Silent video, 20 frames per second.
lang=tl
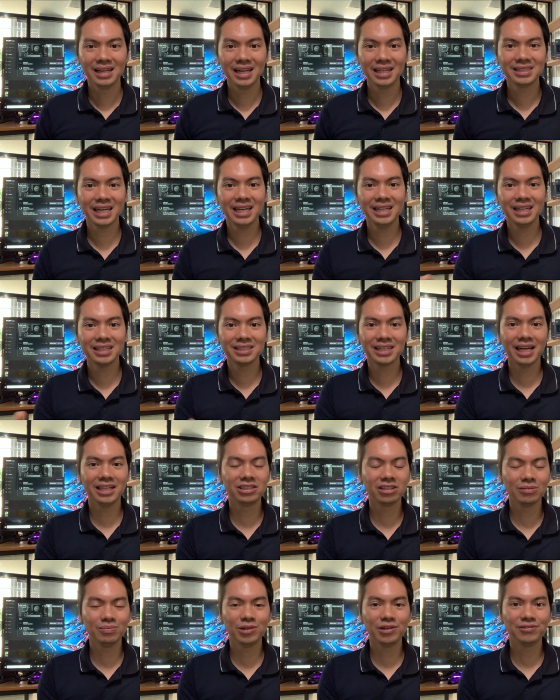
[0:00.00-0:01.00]
let's say
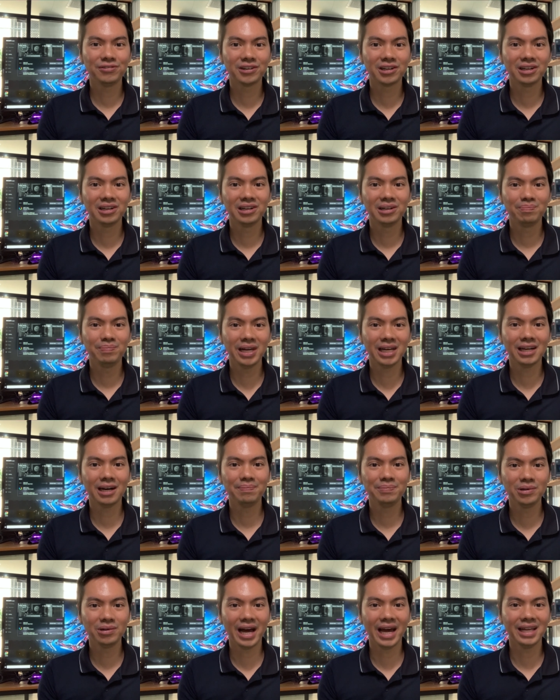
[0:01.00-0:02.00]
na-schedule mo for pick
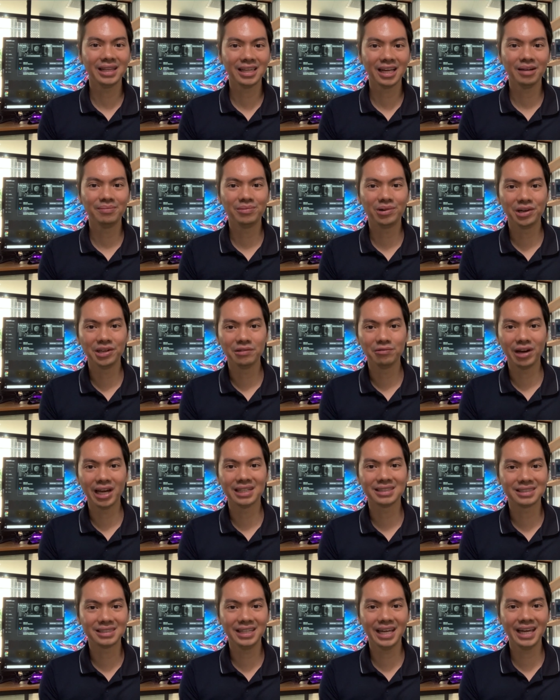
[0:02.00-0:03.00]
up yung item on
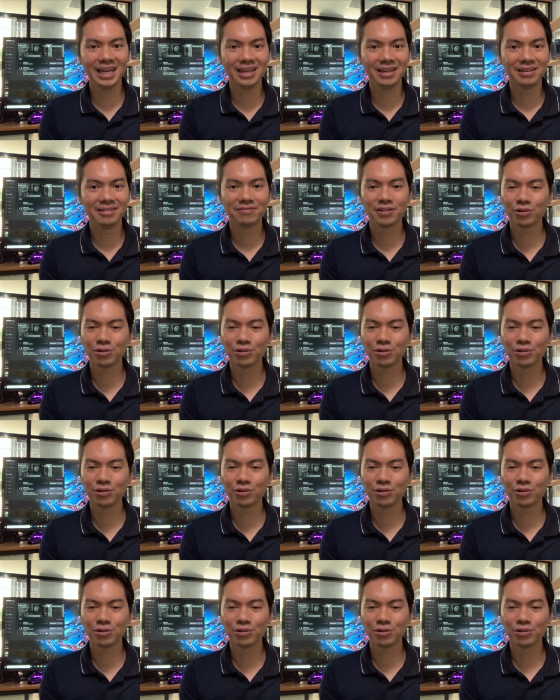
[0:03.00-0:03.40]
Wednesday.